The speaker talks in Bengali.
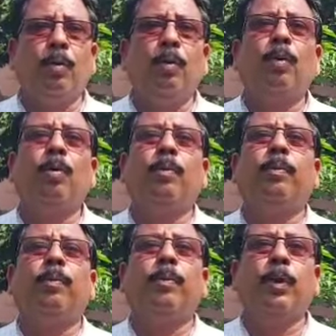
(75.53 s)
কোনো
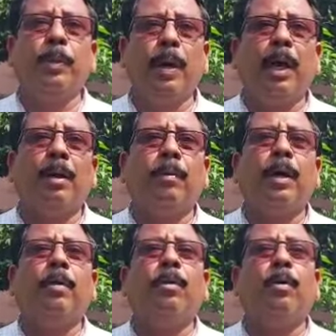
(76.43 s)
পরিবার
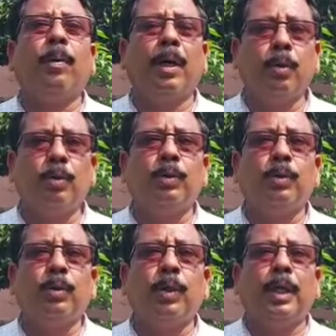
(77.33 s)
বা কোনো মানুষ
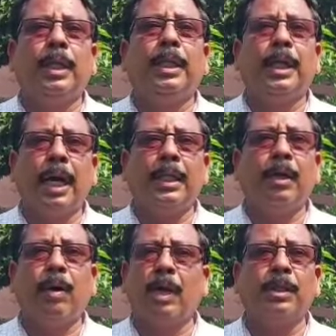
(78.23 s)
দীঘা
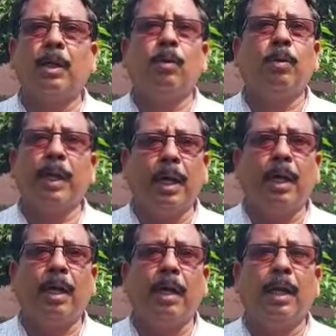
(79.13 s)
যাওয়ার আশা করবে না
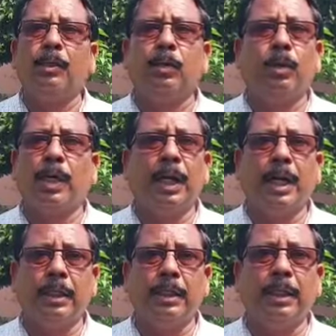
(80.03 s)
রাজ্য
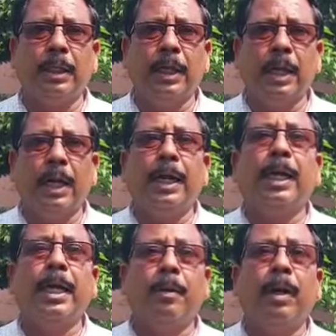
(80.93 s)
সরকারের কাছে
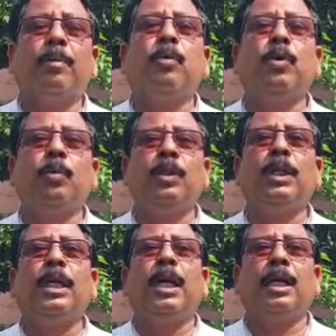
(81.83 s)
এটাই আমার
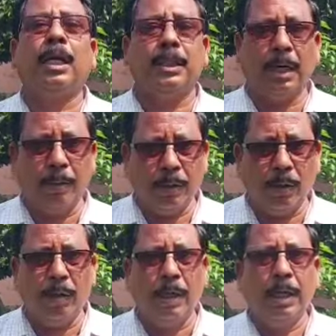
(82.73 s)
মুখ্যমন্ত্রীর কাছে
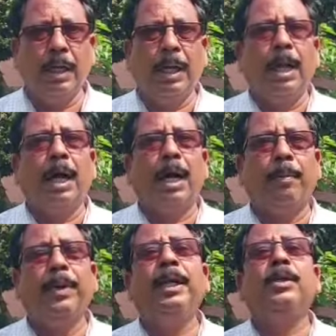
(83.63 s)
আবেদন
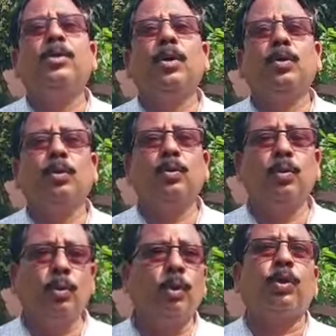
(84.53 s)
আপনি যত
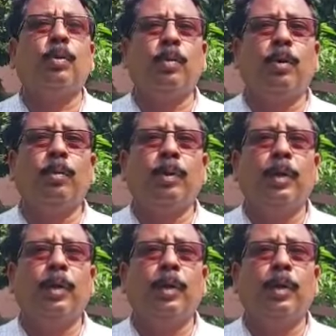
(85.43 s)
দ্রুত সম্ভব